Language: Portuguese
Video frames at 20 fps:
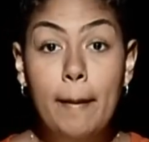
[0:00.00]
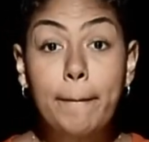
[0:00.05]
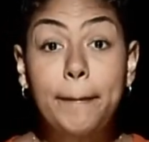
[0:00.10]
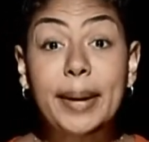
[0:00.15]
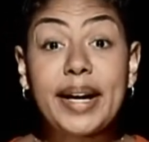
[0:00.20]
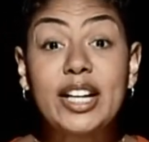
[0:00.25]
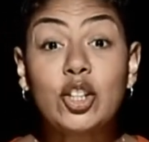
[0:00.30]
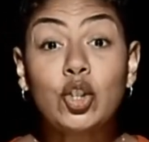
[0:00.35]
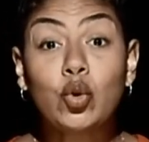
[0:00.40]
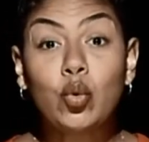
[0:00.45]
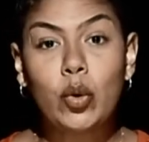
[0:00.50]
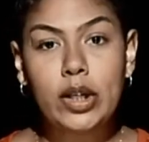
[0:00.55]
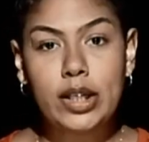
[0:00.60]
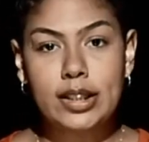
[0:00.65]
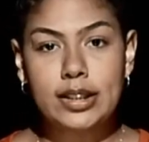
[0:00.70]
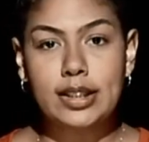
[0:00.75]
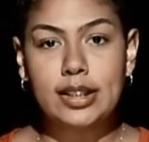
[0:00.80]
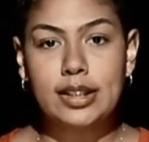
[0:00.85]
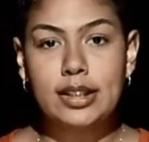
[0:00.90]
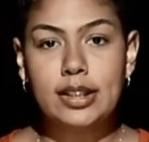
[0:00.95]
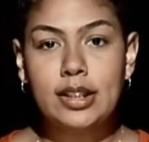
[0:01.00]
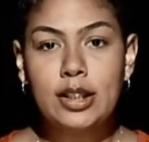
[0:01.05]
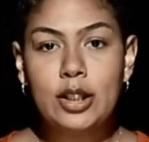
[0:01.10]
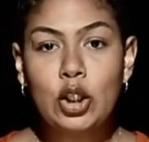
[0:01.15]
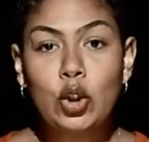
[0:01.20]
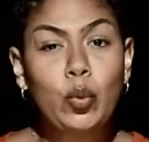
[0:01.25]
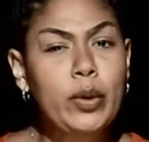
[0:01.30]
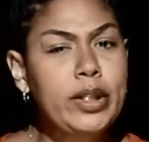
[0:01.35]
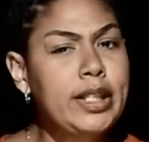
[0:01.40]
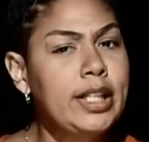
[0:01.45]
Para Joana,
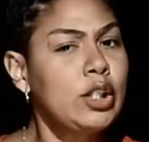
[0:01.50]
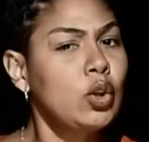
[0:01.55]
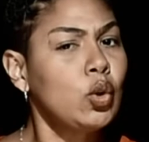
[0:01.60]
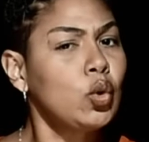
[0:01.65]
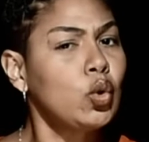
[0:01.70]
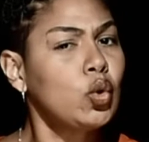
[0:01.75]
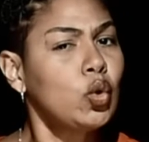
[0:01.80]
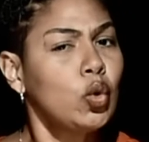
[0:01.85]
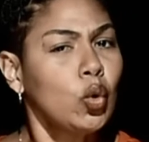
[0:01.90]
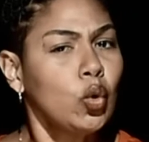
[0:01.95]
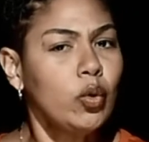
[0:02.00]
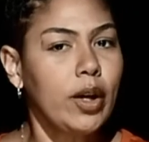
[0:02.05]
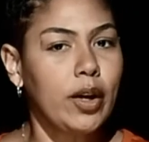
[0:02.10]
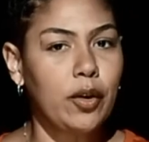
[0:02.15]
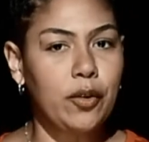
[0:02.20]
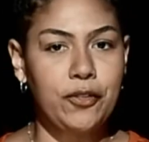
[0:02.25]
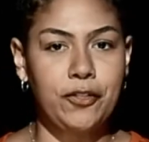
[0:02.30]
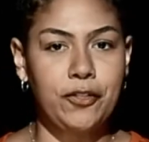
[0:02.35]
no início tudo eram